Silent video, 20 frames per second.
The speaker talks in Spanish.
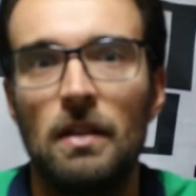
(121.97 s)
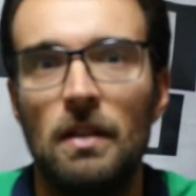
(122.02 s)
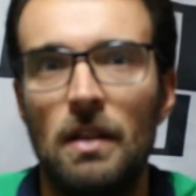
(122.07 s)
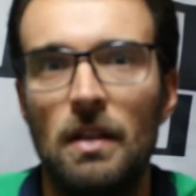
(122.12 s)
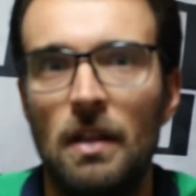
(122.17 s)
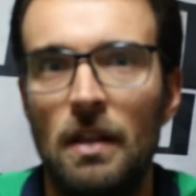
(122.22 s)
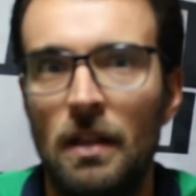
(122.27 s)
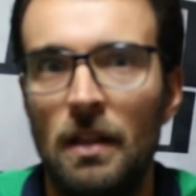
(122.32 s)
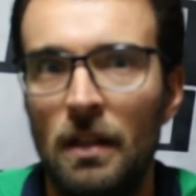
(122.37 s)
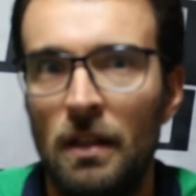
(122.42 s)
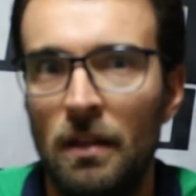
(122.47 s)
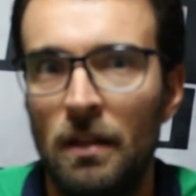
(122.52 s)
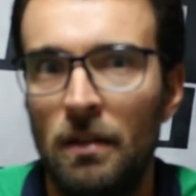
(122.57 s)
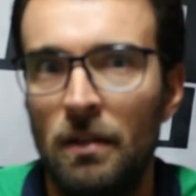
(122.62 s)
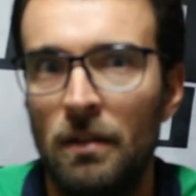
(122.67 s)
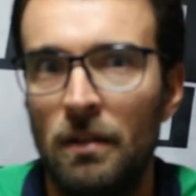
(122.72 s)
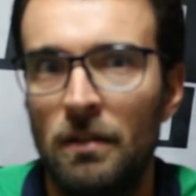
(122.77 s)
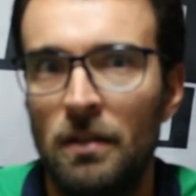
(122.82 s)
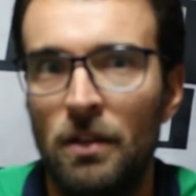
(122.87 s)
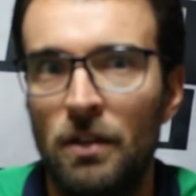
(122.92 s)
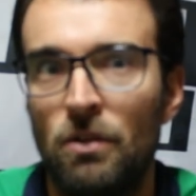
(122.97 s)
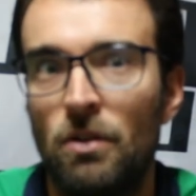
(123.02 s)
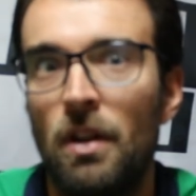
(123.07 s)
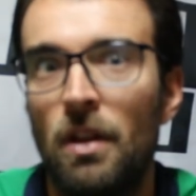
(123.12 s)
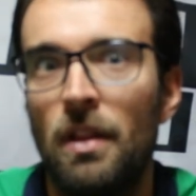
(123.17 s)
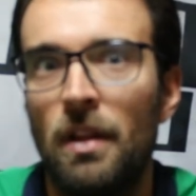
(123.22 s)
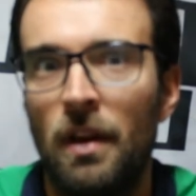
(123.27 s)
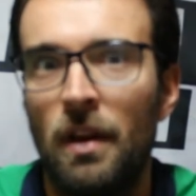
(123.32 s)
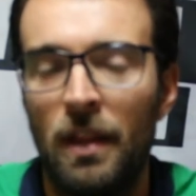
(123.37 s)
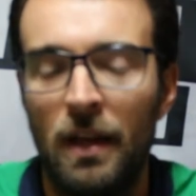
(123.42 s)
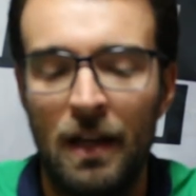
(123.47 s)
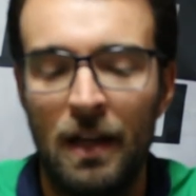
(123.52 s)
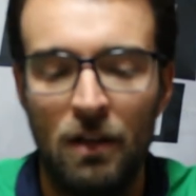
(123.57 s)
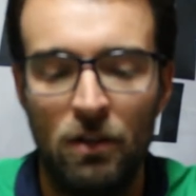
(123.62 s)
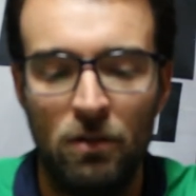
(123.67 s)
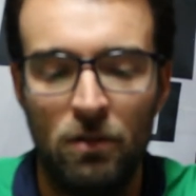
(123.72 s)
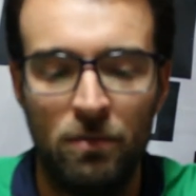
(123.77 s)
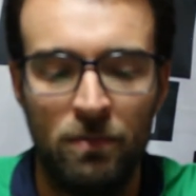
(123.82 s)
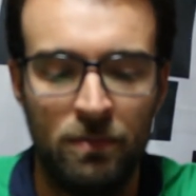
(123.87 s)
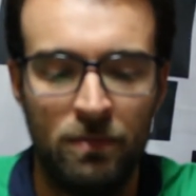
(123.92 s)
Y señores desde
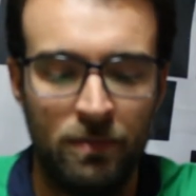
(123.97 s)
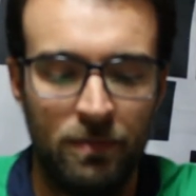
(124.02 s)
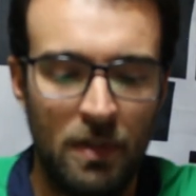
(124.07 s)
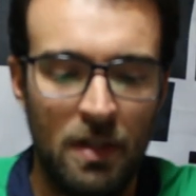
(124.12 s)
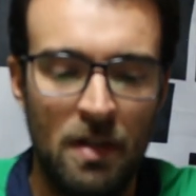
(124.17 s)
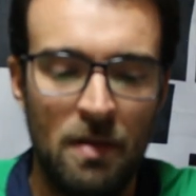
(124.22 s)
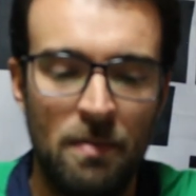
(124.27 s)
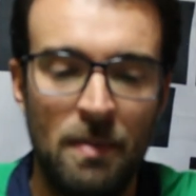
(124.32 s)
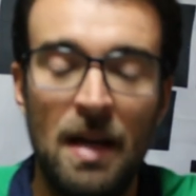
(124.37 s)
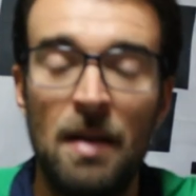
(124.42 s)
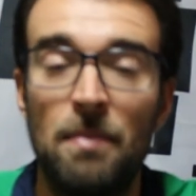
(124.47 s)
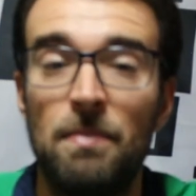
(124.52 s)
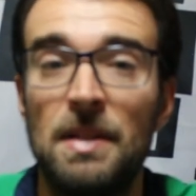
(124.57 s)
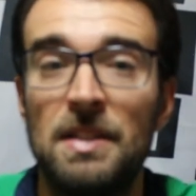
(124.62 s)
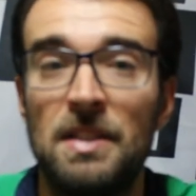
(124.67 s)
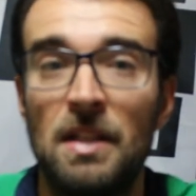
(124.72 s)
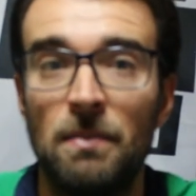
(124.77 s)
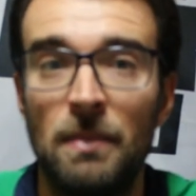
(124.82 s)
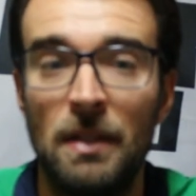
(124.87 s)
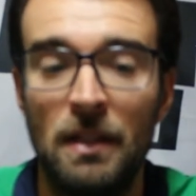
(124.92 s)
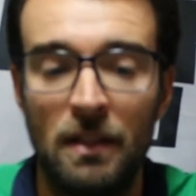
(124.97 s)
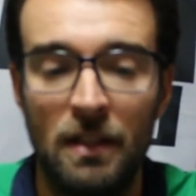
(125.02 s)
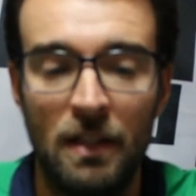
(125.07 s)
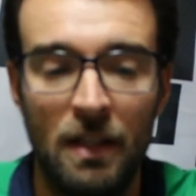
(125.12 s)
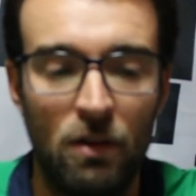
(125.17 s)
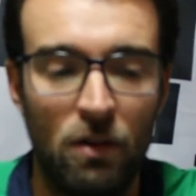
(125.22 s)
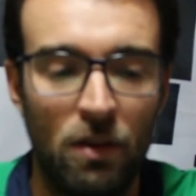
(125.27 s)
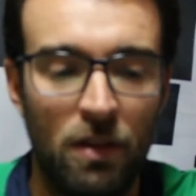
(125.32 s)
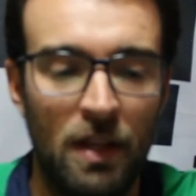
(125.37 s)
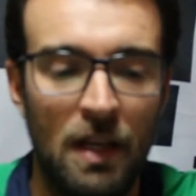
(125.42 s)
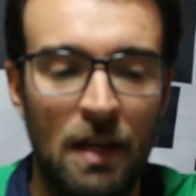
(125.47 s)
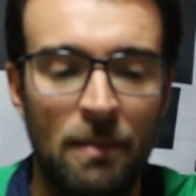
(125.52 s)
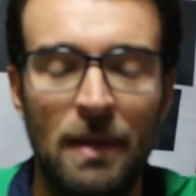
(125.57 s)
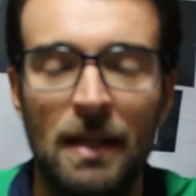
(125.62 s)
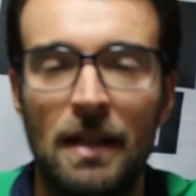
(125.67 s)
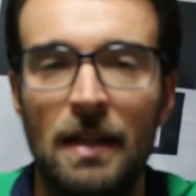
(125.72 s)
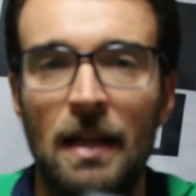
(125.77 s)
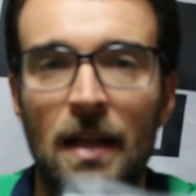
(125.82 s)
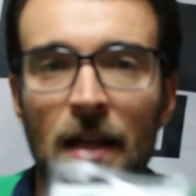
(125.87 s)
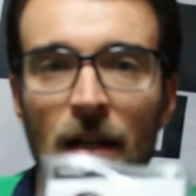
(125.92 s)
Carlón, y más especialmente a los de la
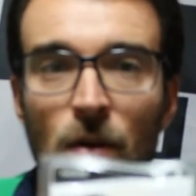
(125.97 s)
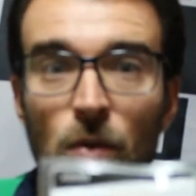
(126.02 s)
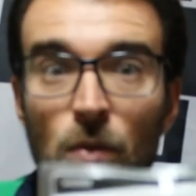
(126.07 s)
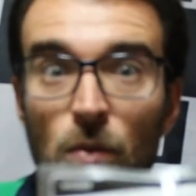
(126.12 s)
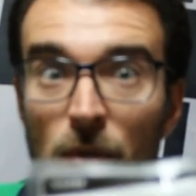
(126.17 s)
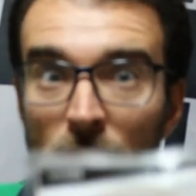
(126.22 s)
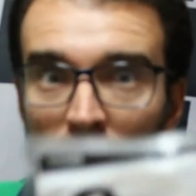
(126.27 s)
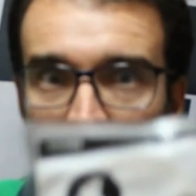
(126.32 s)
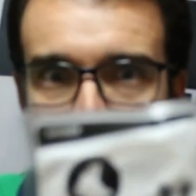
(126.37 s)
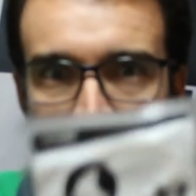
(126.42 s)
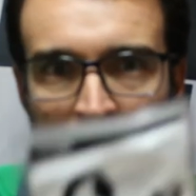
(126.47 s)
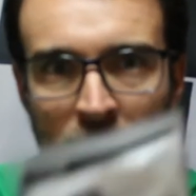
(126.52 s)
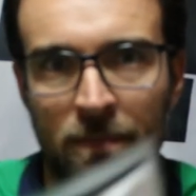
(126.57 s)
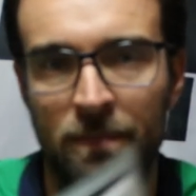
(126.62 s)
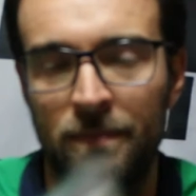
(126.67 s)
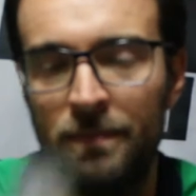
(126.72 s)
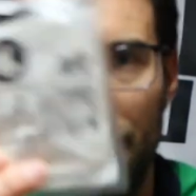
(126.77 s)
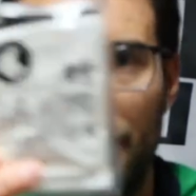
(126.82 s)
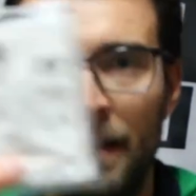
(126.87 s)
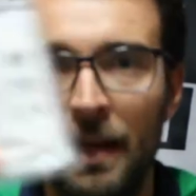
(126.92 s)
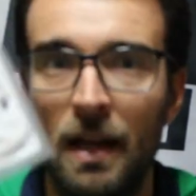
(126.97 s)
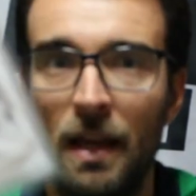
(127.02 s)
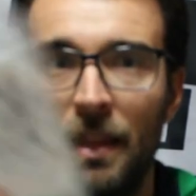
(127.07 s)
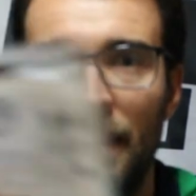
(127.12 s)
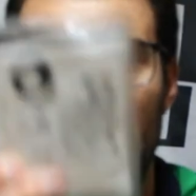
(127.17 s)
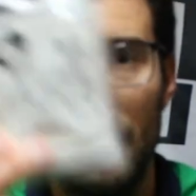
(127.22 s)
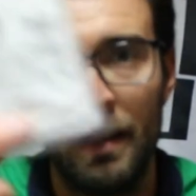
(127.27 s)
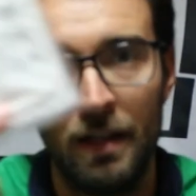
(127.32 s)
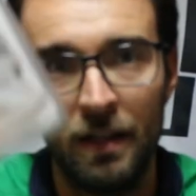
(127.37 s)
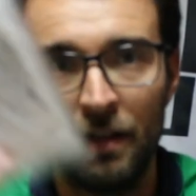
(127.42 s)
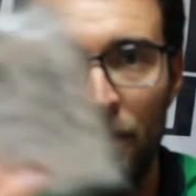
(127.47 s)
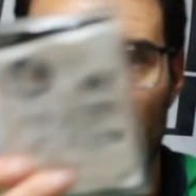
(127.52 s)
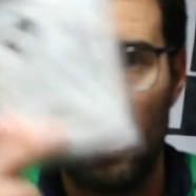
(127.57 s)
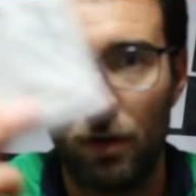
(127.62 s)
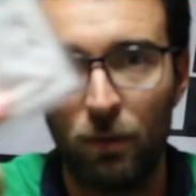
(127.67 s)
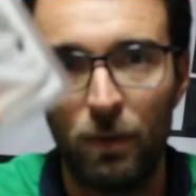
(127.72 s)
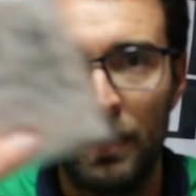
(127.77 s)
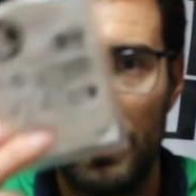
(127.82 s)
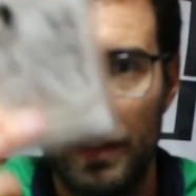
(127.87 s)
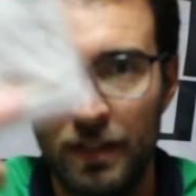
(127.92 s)
marca Witze, habría que darle otra
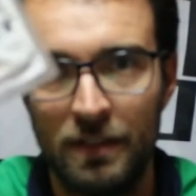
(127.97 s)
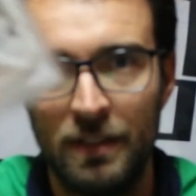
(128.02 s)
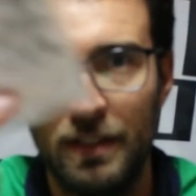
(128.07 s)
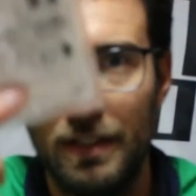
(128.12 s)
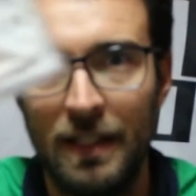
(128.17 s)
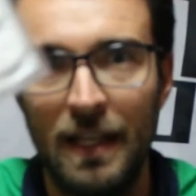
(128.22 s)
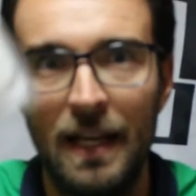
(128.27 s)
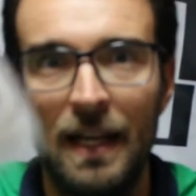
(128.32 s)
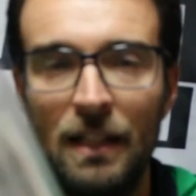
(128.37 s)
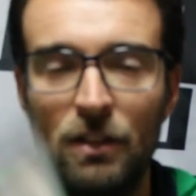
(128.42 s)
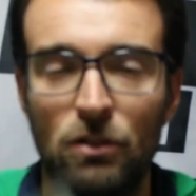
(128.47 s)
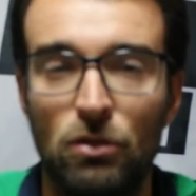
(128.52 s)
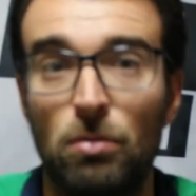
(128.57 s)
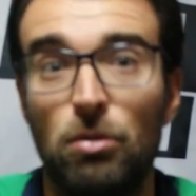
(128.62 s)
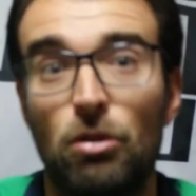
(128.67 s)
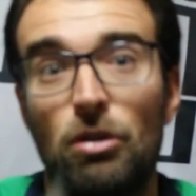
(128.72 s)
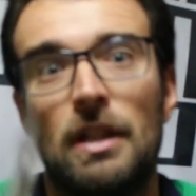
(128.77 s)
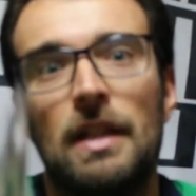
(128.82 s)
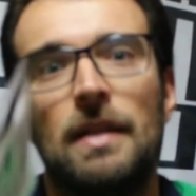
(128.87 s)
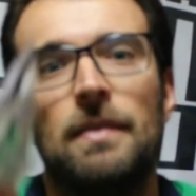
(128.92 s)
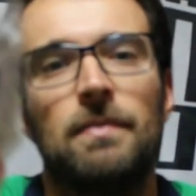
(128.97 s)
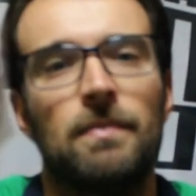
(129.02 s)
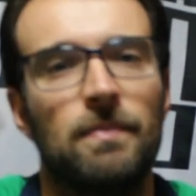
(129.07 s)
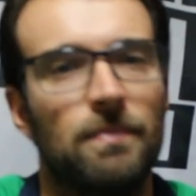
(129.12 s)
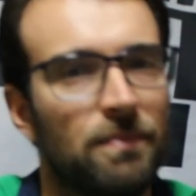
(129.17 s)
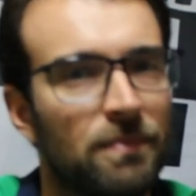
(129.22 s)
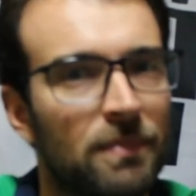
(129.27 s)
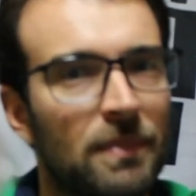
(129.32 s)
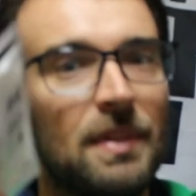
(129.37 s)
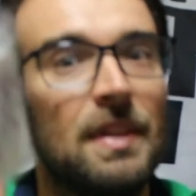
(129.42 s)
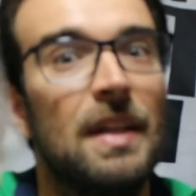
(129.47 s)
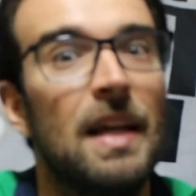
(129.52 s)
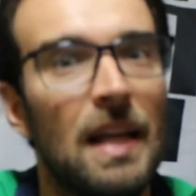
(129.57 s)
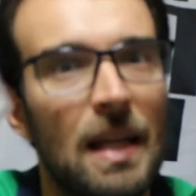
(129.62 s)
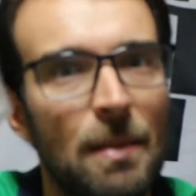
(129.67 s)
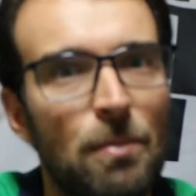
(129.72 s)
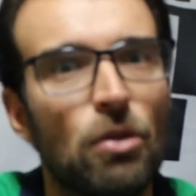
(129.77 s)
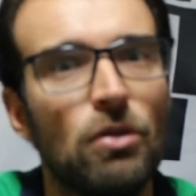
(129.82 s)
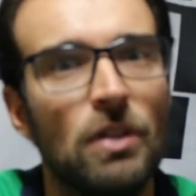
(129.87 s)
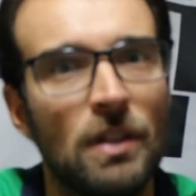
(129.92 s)
huertecita a esto porque
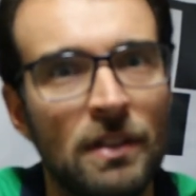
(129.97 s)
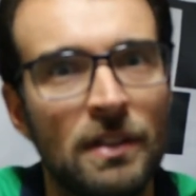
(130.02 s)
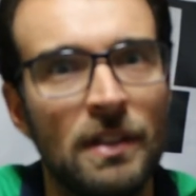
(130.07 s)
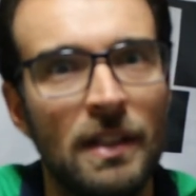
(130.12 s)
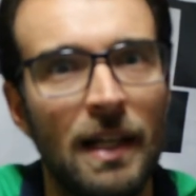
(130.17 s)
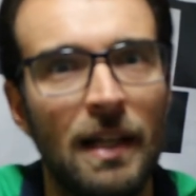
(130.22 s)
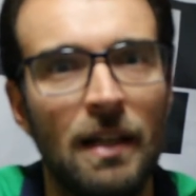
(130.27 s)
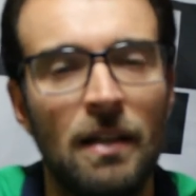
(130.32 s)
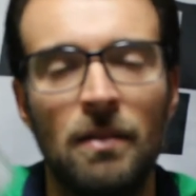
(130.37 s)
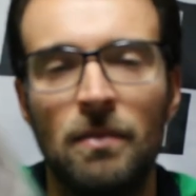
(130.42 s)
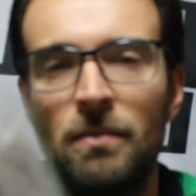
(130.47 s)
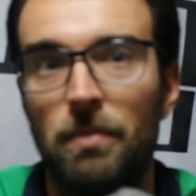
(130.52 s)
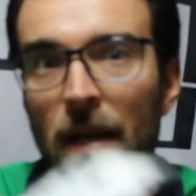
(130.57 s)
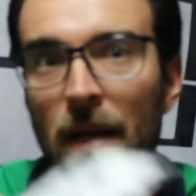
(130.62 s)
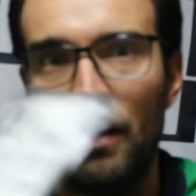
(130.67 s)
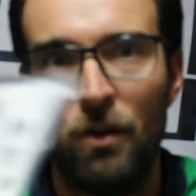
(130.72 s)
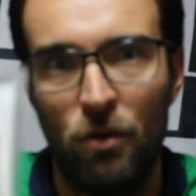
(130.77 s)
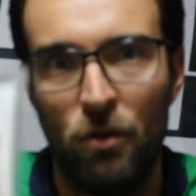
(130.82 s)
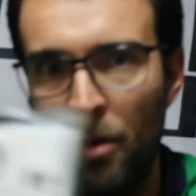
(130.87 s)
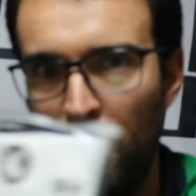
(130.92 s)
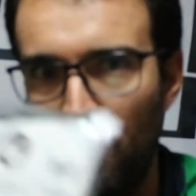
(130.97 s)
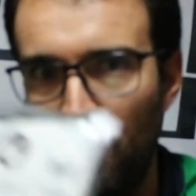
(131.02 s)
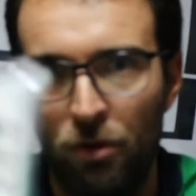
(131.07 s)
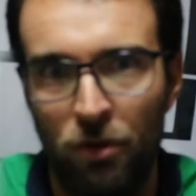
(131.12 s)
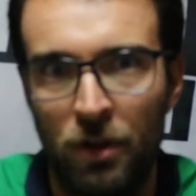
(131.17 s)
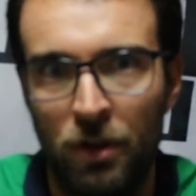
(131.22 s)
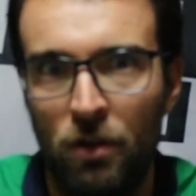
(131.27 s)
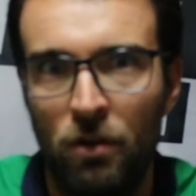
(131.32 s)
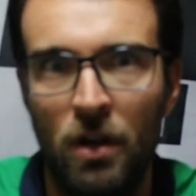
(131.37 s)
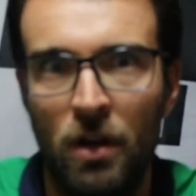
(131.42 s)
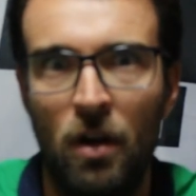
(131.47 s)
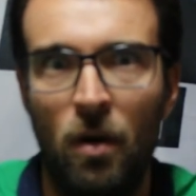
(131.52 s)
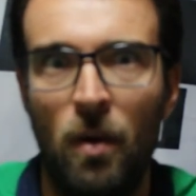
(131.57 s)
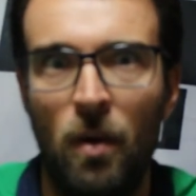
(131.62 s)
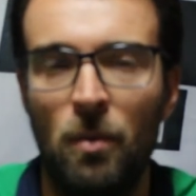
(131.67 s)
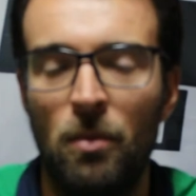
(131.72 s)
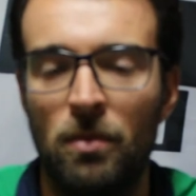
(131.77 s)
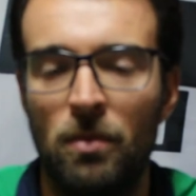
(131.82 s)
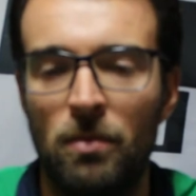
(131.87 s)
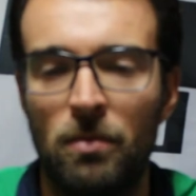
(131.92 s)
tiene potencial, pero no hay por dónde cogerlo,
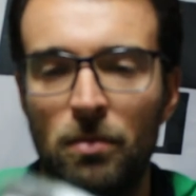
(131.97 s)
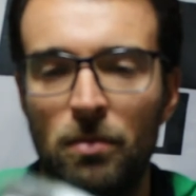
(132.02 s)
vamos.